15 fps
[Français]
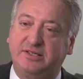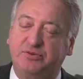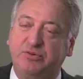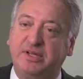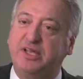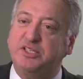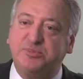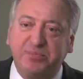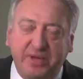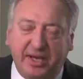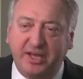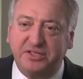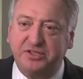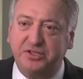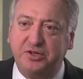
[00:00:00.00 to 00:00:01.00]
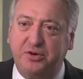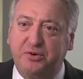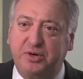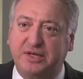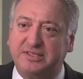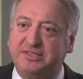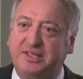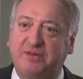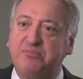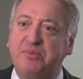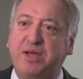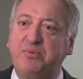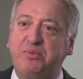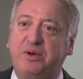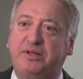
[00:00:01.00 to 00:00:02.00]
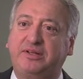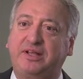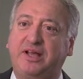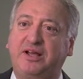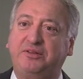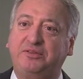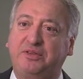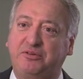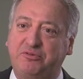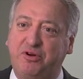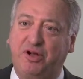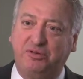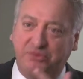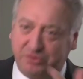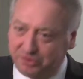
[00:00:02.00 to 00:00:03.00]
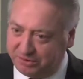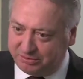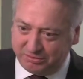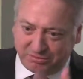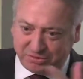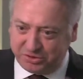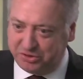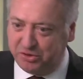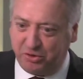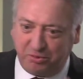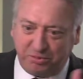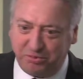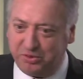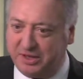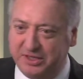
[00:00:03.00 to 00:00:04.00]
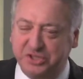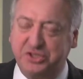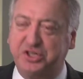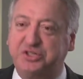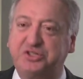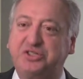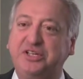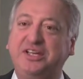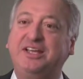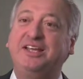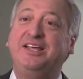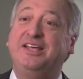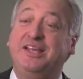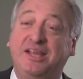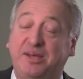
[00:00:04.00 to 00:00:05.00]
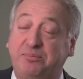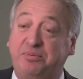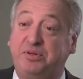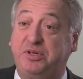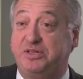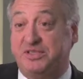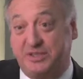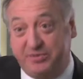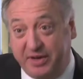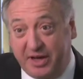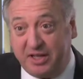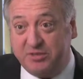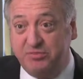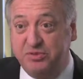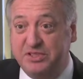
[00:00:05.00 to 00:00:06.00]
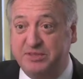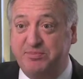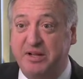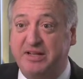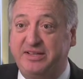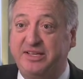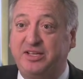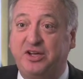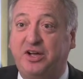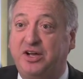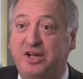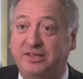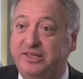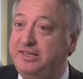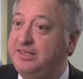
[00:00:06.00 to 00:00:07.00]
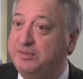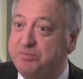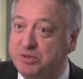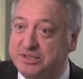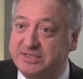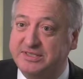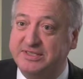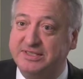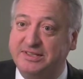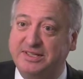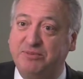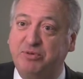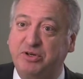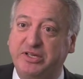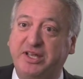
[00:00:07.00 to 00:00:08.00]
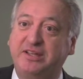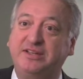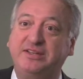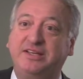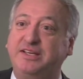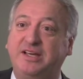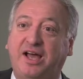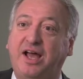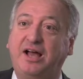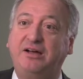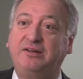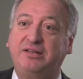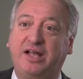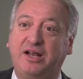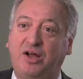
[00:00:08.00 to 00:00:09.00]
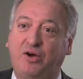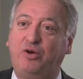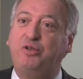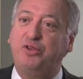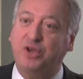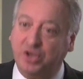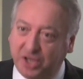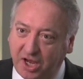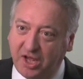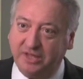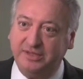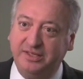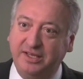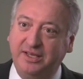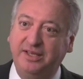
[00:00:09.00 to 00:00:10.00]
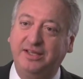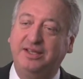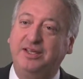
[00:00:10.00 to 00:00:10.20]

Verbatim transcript: une inspiration extrêmement importante de voir tout ce qu'ils ont pu aller chercher. Puis il y a différentes municipalités qui ont gagné, des petites, des moyennes, des grandes. Alors, on a gagné